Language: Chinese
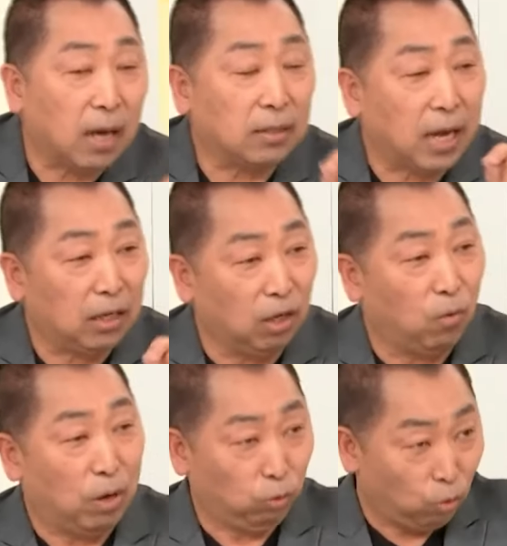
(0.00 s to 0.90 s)
让沙特的
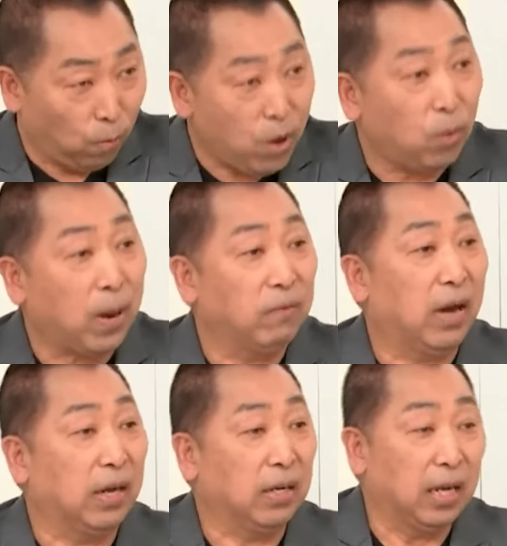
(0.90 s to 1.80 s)
王储没有办
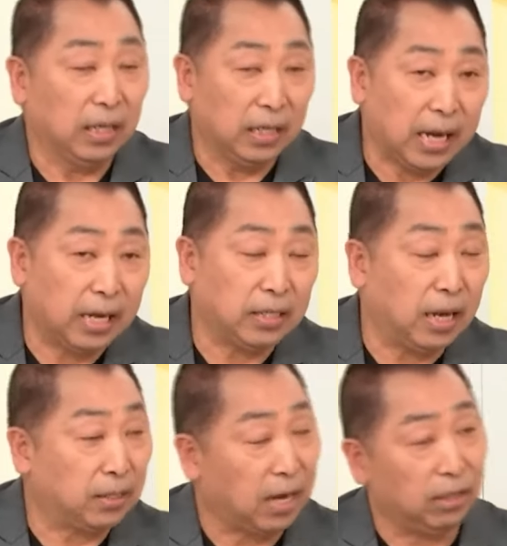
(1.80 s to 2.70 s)
法呢离开
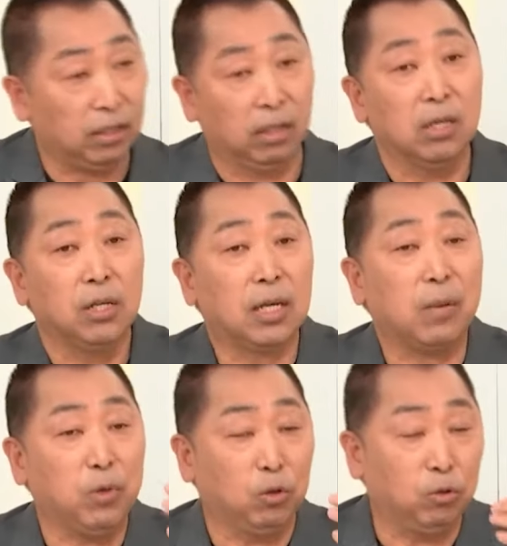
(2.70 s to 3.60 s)
沙沙特，这
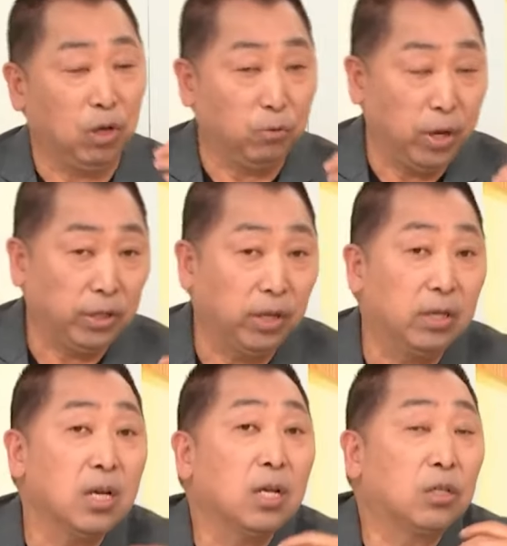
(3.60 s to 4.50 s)
他们有去的原
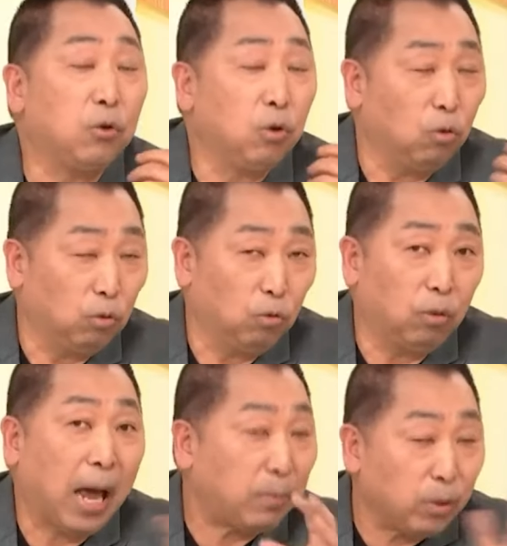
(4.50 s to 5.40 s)
因。至于鲁
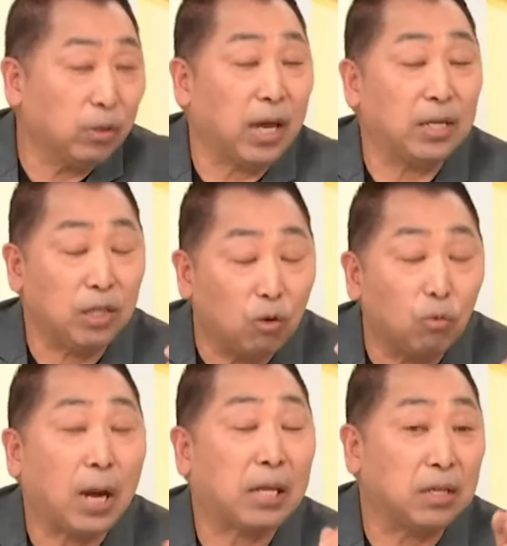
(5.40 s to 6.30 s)
鲁拉不用担心，
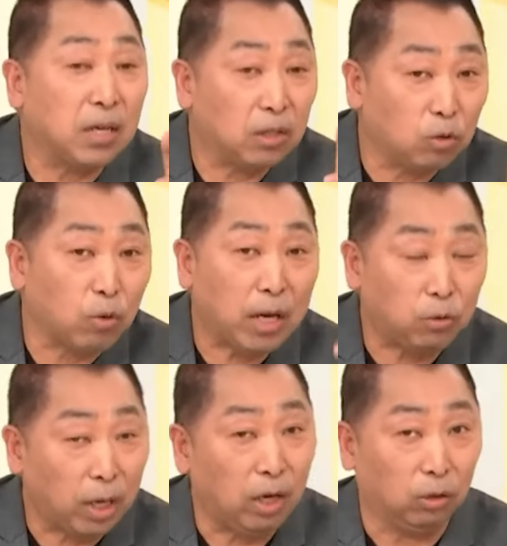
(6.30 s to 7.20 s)
鲁拉真的是
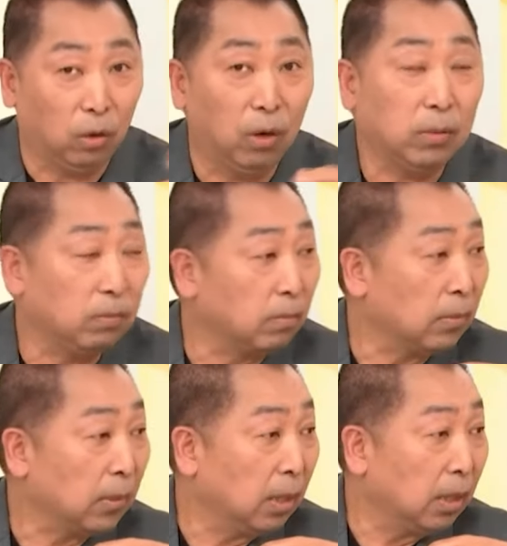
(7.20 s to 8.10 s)
摔摔到头，他早晚
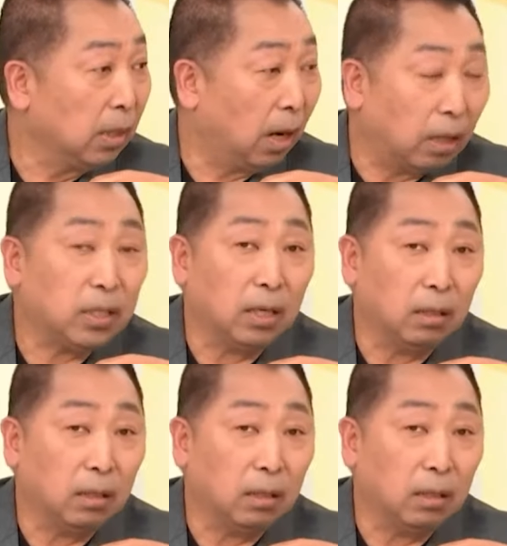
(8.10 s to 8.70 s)
会去了。而